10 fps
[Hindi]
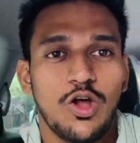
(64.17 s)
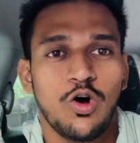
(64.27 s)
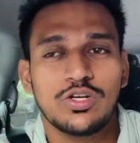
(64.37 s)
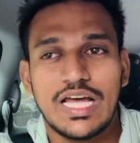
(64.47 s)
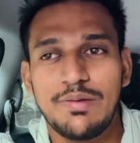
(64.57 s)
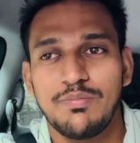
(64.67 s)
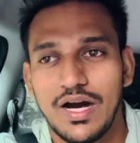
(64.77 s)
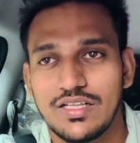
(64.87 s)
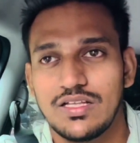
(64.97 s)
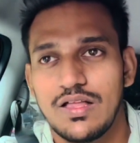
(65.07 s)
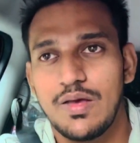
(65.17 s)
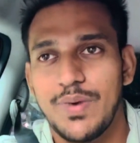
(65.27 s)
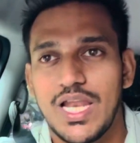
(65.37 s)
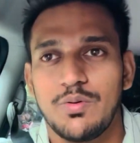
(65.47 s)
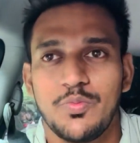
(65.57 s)
लॉन्ग टाइम बाद
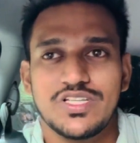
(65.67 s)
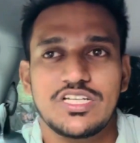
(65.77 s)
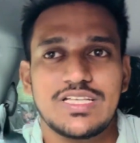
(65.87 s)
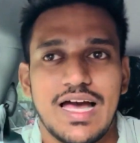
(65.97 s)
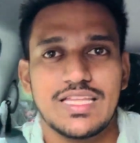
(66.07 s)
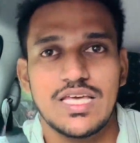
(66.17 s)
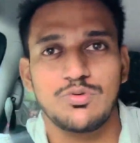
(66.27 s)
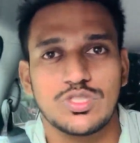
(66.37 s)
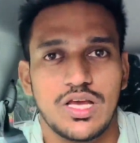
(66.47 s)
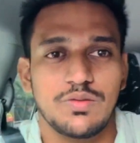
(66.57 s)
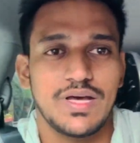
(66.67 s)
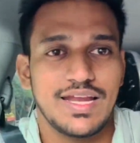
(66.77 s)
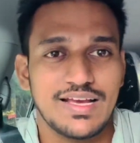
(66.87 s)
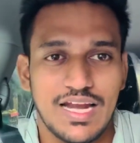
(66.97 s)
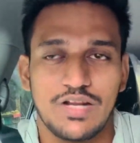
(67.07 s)
पहले मेरे पास डिजायर थी अब उसके बाद मैंने
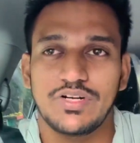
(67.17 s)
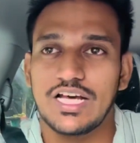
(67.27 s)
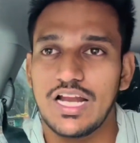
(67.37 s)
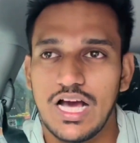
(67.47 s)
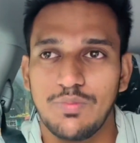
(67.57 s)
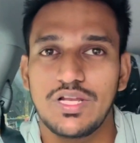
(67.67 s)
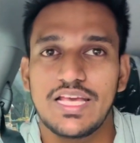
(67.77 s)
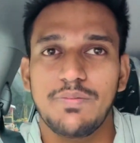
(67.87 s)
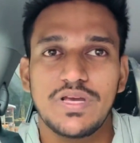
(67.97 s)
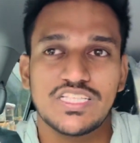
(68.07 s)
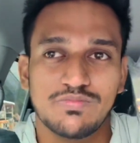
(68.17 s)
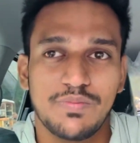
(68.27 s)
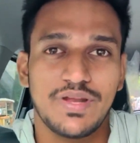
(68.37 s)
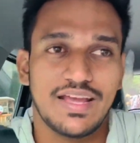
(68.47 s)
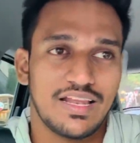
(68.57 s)
ग्रैंड विटारा अब लिया बीच में
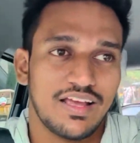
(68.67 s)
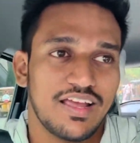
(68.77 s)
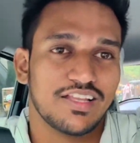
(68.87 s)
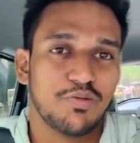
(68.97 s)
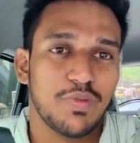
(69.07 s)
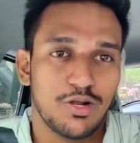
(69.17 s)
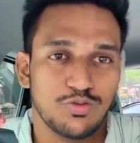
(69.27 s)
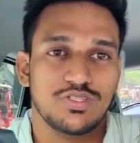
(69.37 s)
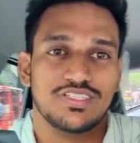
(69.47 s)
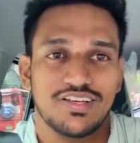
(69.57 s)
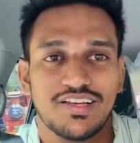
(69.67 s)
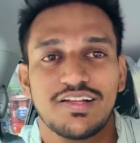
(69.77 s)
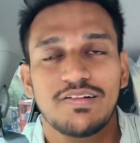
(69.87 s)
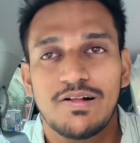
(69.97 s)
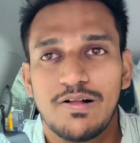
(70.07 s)
ब्रेक लग गया था मारुति से
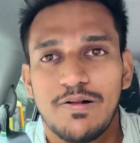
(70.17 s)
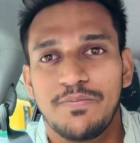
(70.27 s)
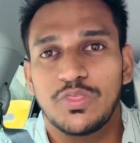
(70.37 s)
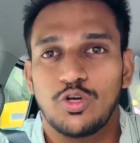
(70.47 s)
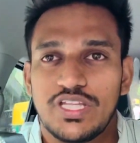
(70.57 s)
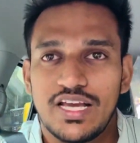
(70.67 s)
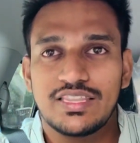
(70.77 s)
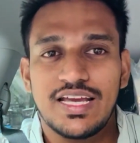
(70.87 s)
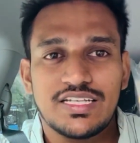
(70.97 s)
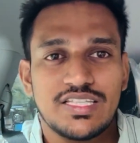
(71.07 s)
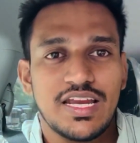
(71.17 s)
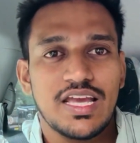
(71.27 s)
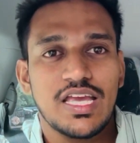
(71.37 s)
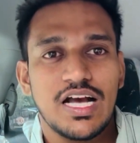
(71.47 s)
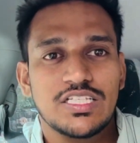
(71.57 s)
तो देखते हैं किस
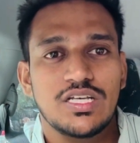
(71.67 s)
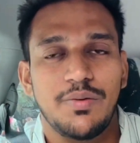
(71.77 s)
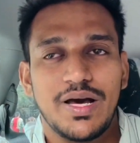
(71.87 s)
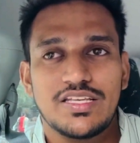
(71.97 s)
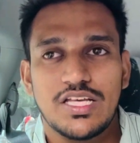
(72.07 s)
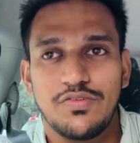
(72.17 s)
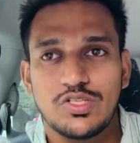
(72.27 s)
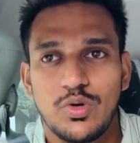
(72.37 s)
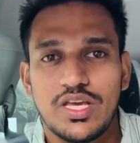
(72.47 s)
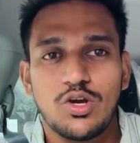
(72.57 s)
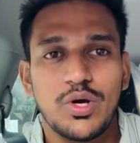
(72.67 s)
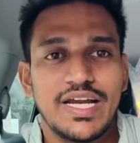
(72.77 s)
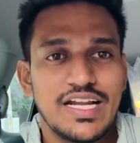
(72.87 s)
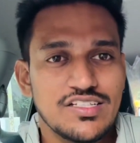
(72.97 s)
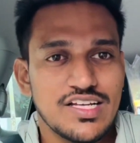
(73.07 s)
तरीके की आज हमारी सर्विस होगी कोई
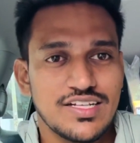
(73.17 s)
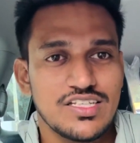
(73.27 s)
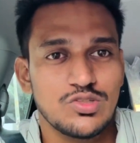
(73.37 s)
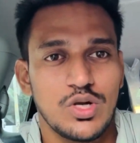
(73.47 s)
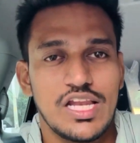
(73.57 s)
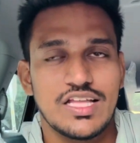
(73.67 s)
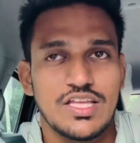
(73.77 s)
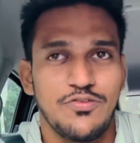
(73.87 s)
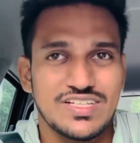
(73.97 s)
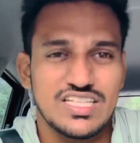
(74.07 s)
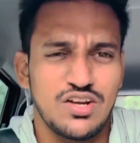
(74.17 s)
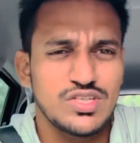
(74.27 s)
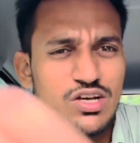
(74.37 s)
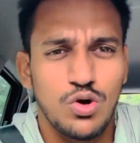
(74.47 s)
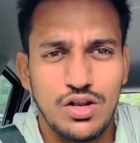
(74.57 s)
हिडन चार्जेस तो नहीं लेते फर्स्ट
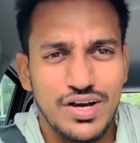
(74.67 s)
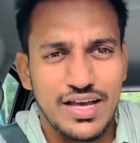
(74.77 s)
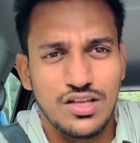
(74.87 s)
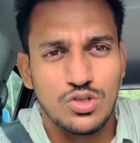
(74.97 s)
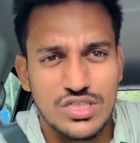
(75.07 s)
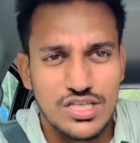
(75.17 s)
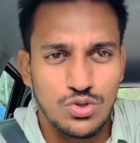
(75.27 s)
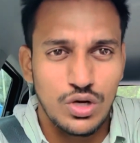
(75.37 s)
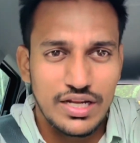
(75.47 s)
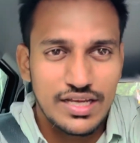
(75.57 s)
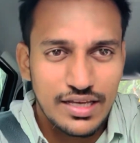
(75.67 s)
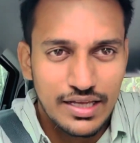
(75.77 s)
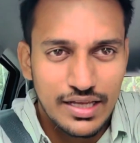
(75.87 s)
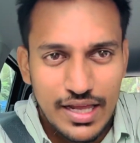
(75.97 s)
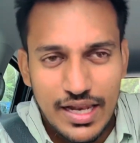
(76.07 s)
सर्विस है ऑयल वगैरह तो चेंज होगा नहीं
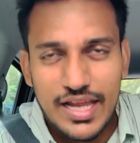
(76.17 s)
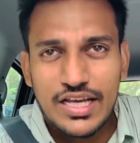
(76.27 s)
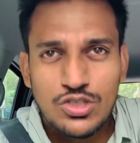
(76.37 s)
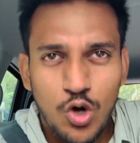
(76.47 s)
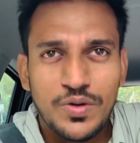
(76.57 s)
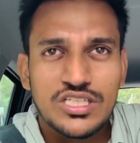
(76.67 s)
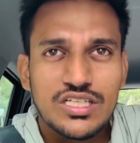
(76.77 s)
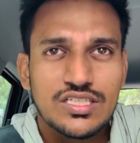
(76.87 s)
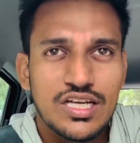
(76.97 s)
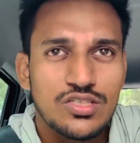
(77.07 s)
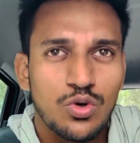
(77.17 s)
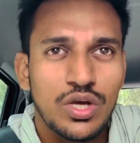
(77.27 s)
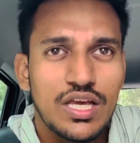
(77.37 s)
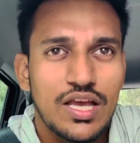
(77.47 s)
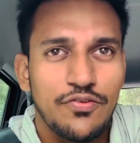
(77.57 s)
लेकिन जो भी चीज़ें चेंज
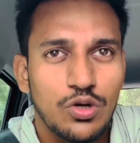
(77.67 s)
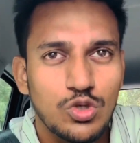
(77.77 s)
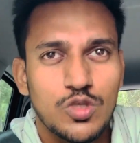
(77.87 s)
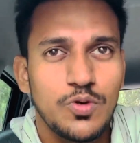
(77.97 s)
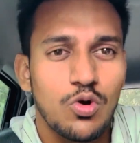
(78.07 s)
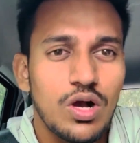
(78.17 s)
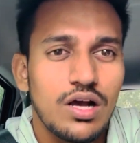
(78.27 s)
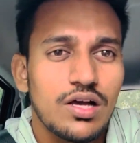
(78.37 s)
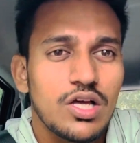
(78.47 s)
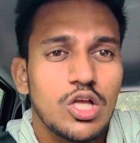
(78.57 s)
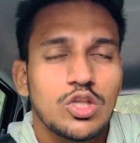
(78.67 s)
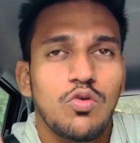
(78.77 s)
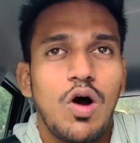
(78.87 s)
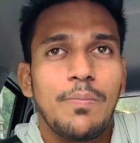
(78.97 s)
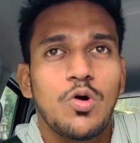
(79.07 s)
होंगी या फिर कुछ भी होगा तो
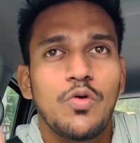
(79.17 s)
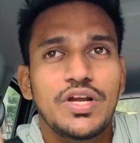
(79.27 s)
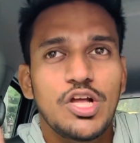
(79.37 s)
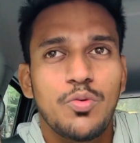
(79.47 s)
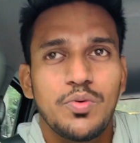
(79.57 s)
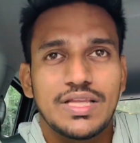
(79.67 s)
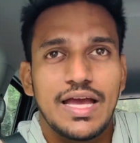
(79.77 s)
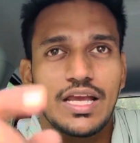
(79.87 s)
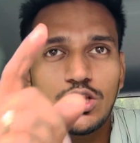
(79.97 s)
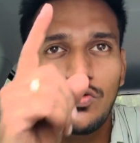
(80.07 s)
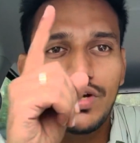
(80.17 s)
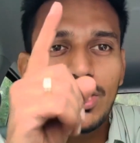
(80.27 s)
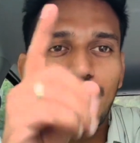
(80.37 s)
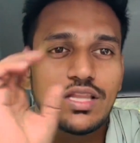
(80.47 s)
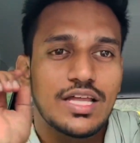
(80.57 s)
वो आपको वीडियो में बताएंगे तो
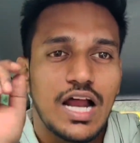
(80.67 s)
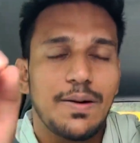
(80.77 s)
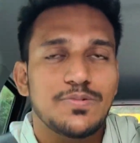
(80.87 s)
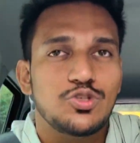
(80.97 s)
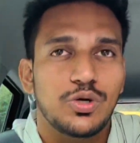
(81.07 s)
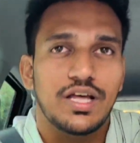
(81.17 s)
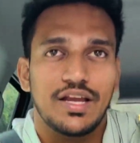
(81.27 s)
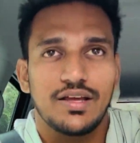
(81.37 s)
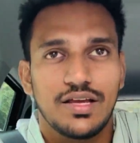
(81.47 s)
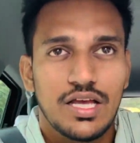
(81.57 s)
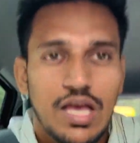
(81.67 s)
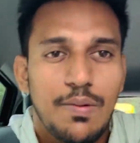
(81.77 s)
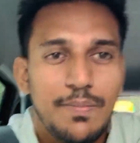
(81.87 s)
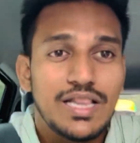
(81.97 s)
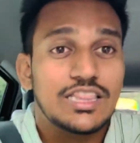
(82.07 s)
वीडियो के अंदर आप जुड़े
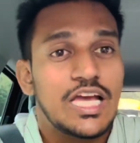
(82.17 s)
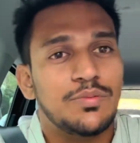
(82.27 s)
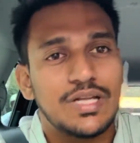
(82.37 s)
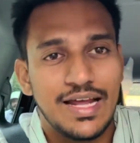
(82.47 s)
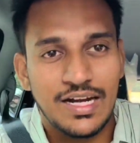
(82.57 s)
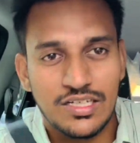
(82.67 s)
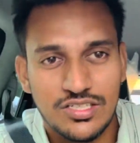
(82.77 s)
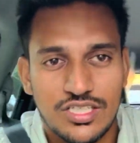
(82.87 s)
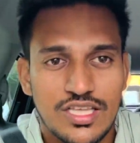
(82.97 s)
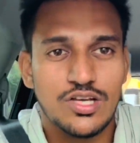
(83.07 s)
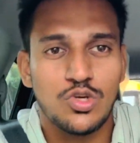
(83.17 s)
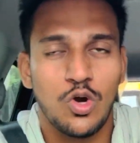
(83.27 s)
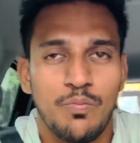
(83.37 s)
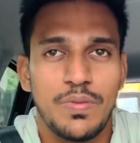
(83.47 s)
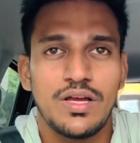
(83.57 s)
रहें मिलते हैं आप डायरेक्ट सीधा
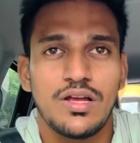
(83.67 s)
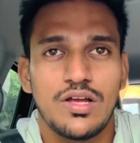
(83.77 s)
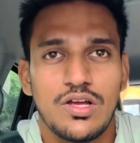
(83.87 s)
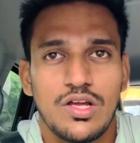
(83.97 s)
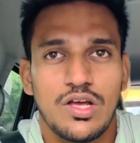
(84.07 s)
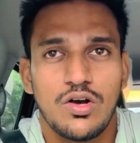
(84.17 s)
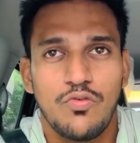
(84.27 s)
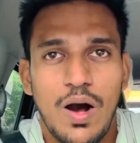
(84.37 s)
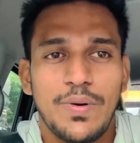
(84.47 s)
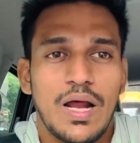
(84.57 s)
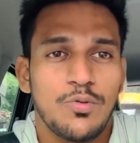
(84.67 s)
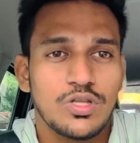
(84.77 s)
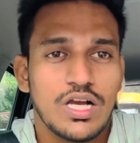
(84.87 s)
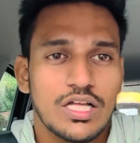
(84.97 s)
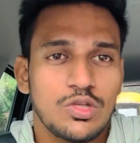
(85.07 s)
शोरूम पे वहाँ पर आपको
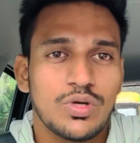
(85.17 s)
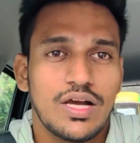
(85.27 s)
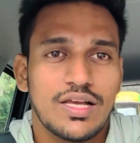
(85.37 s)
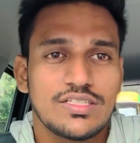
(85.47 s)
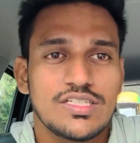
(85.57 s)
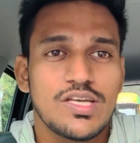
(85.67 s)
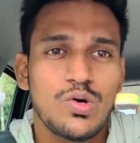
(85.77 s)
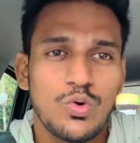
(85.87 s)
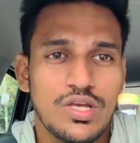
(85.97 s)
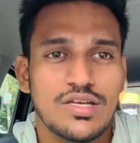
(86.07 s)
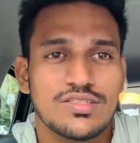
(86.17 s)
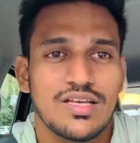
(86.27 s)
दिखाता हूँ क्या क्या चीज़ें हुई हैं इसके